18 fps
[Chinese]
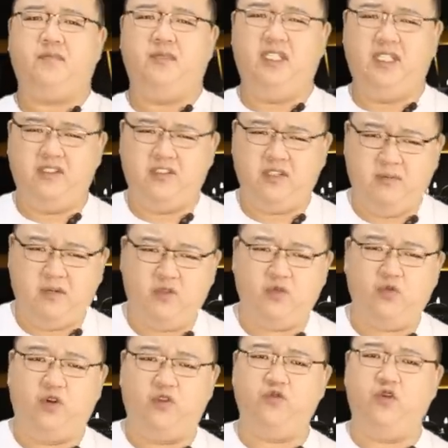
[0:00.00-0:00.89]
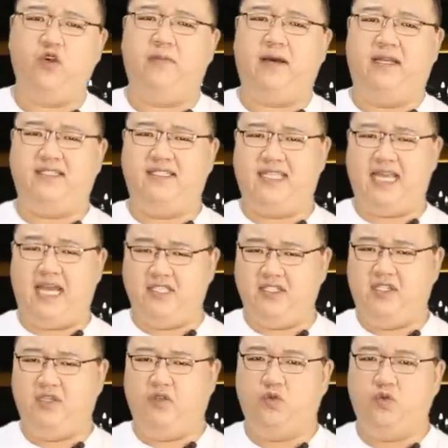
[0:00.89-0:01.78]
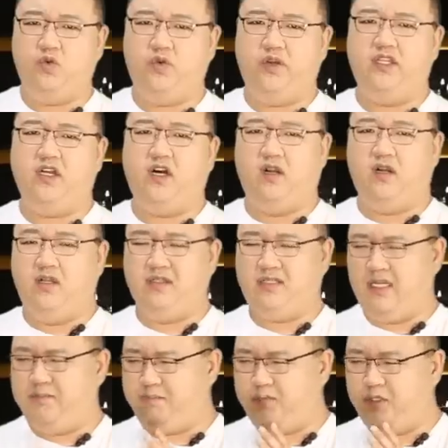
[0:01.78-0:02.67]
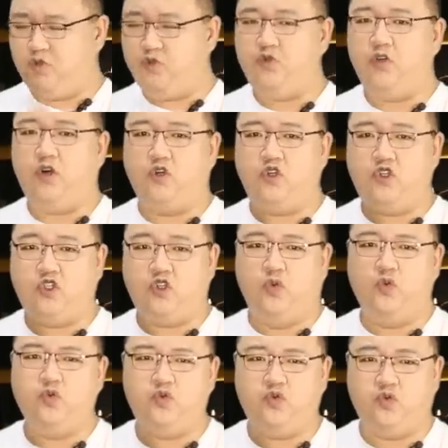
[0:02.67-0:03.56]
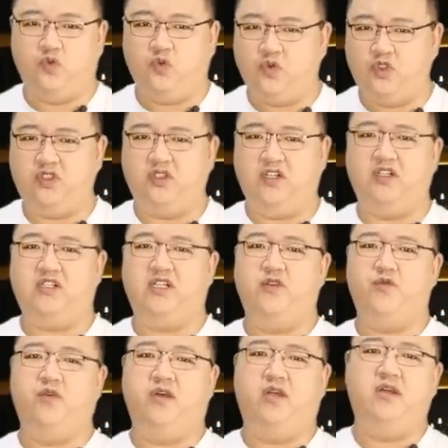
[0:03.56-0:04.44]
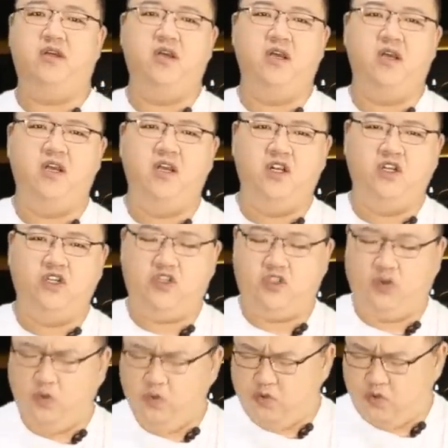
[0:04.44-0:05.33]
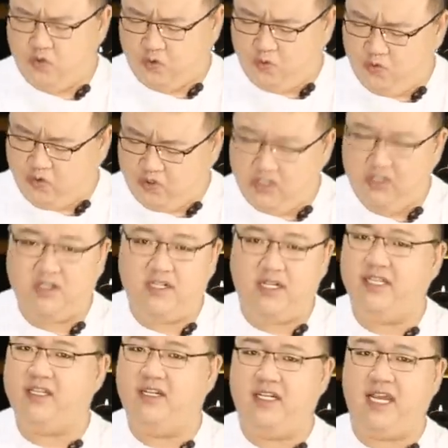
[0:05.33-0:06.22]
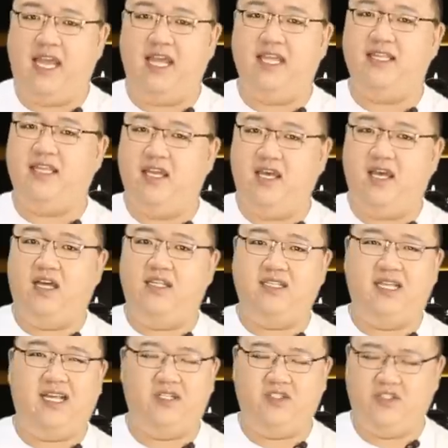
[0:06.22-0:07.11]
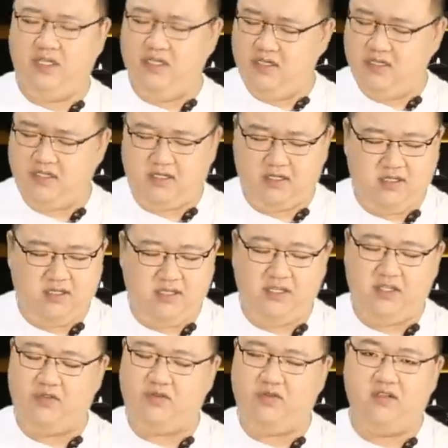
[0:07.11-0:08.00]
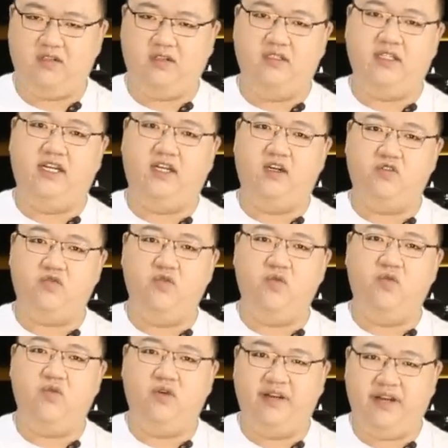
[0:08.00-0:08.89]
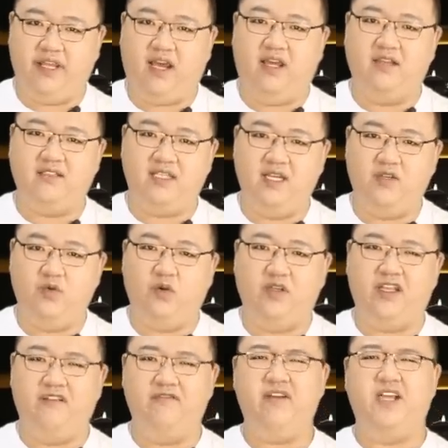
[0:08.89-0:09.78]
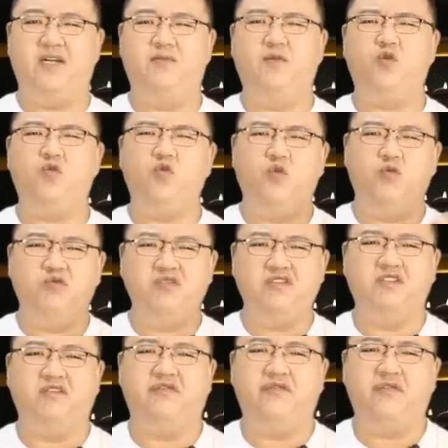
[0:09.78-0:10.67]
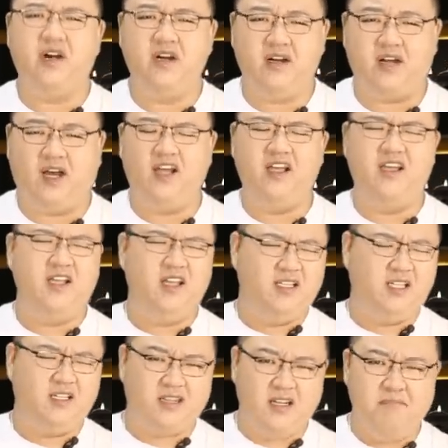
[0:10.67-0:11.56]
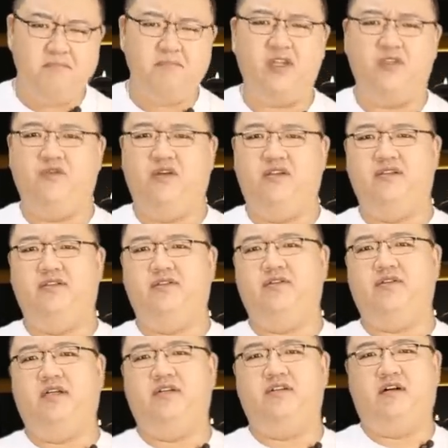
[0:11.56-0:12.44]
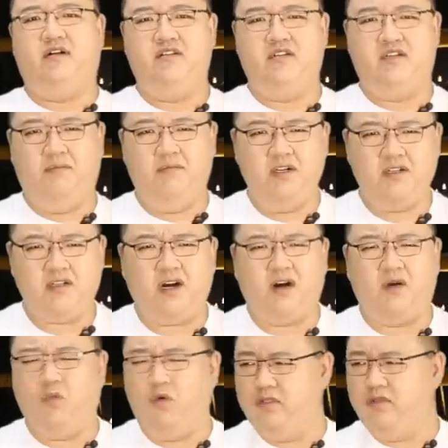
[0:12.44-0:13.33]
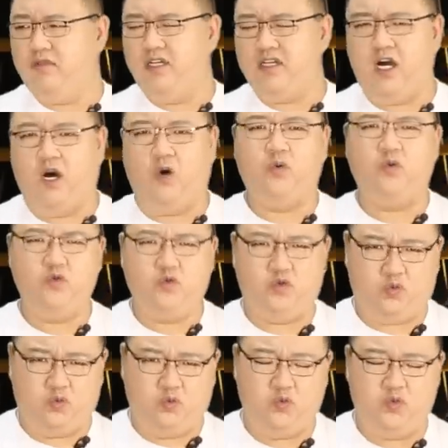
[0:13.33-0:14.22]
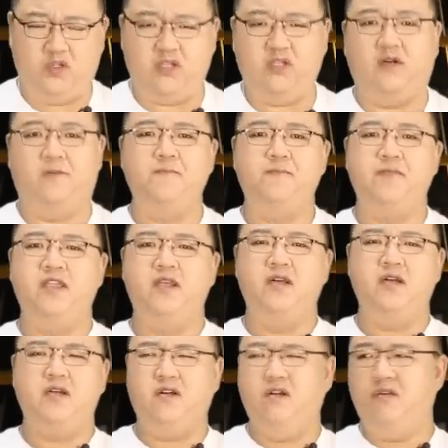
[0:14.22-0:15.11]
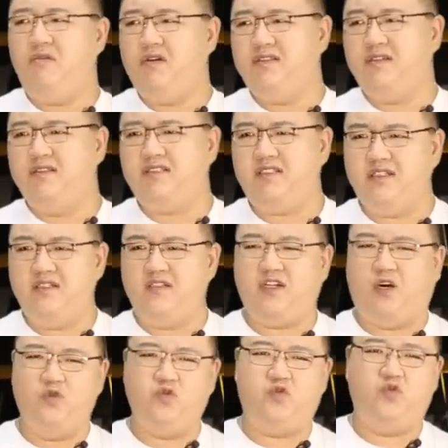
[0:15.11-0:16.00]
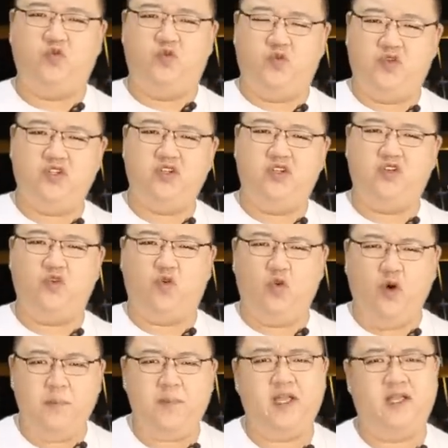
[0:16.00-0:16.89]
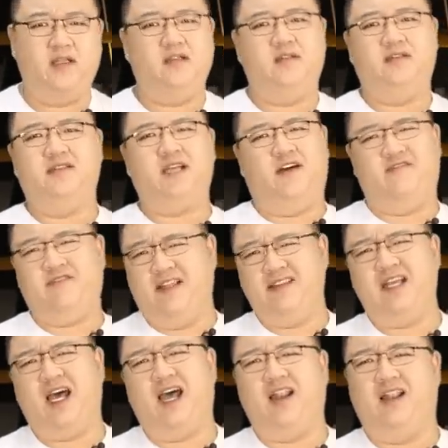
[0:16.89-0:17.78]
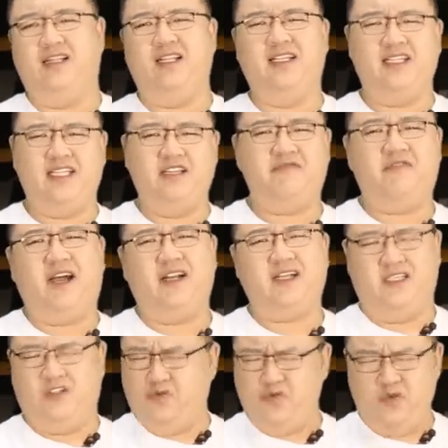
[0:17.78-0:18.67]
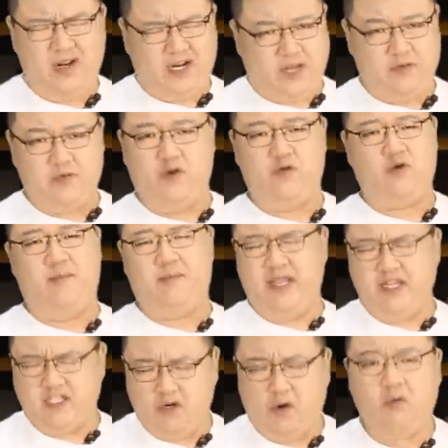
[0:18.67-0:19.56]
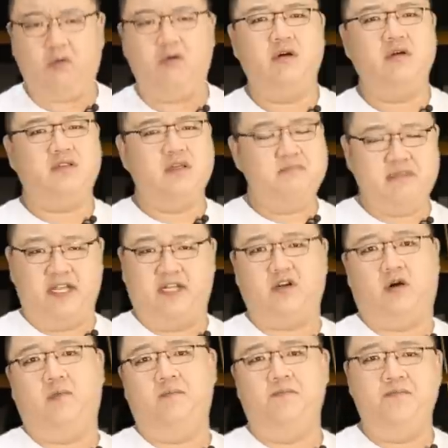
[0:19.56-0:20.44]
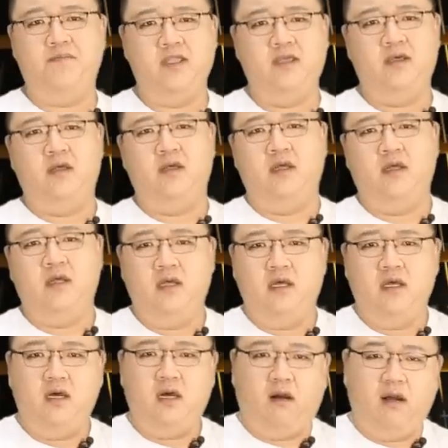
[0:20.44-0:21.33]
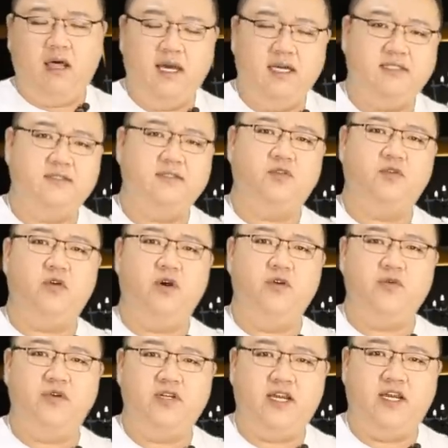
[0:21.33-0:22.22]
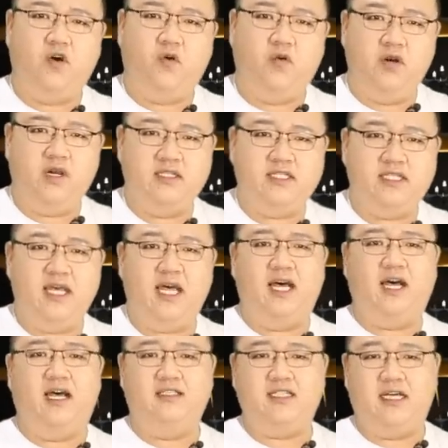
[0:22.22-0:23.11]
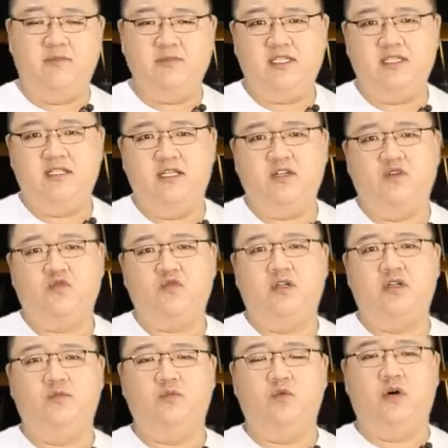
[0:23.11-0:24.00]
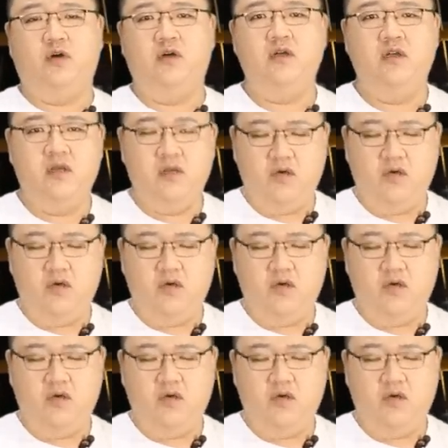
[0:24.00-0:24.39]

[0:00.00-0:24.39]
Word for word: 你这么做，却把嘉庆推到了他必须要守祖制的深渊。守祖制这个概念啊，那真是可以说是这个中国两千多年为什么固步自封啊，它根本原因就在这儿。什么事儿我都得考虑祖制。更何况像清朝，祖制是国本，那完蛋了，那离发展就越来越远，没招，真没招。好了，关于这个洪亮吉案啊，咱们今天就说这么多。